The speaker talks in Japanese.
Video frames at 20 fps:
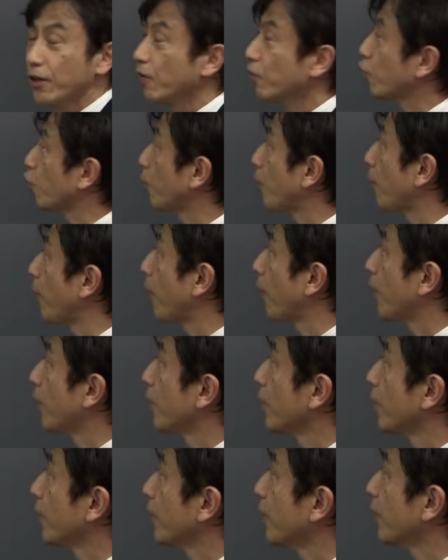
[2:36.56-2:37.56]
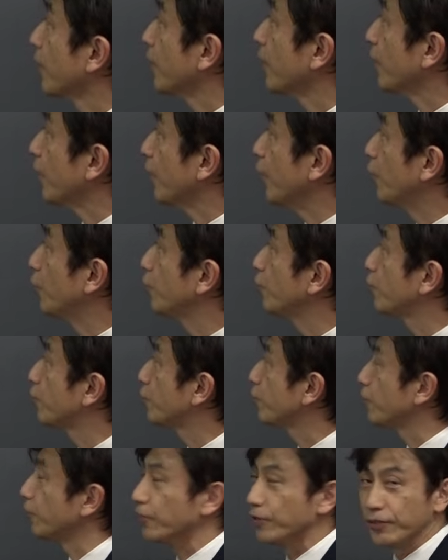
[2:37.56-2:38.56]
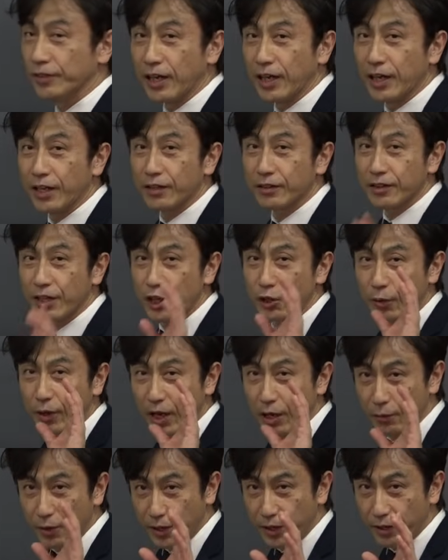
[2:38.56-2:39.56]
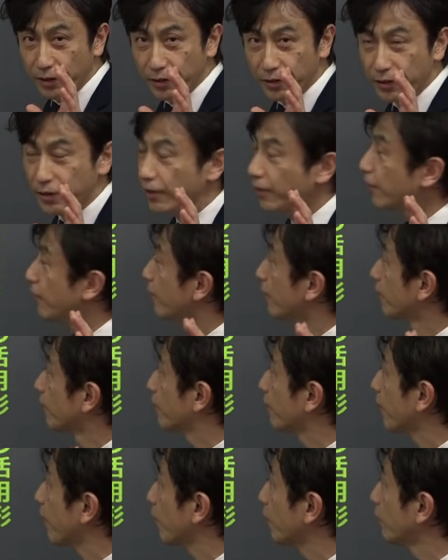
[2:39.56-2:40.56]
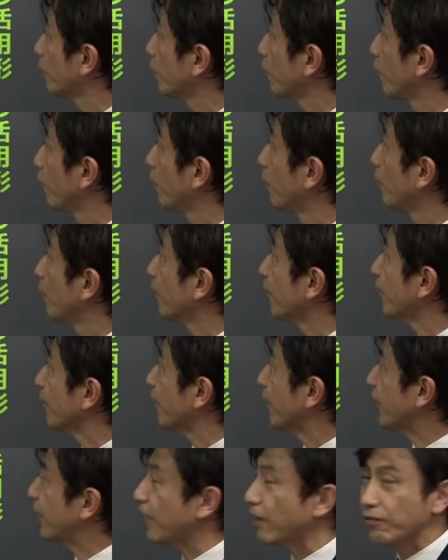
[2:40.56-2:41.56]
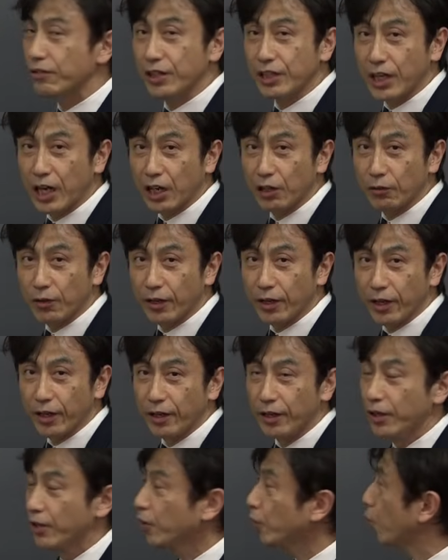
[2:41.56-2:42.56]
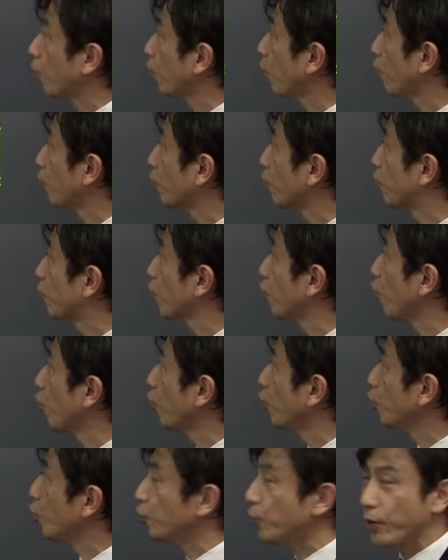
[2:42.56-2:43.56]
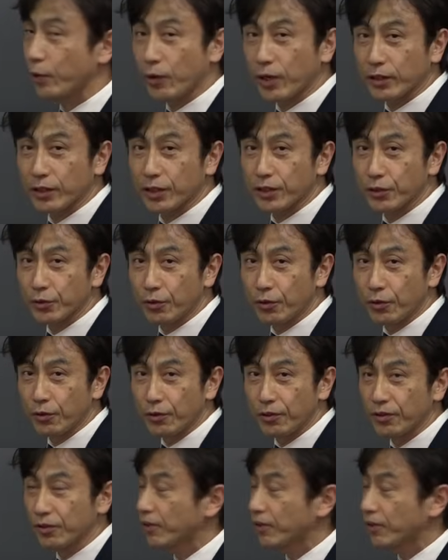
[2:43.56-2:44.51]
そのまま犬図なんて言わないわけ。図が来ると稲図に変わるわけ。この図の上の形を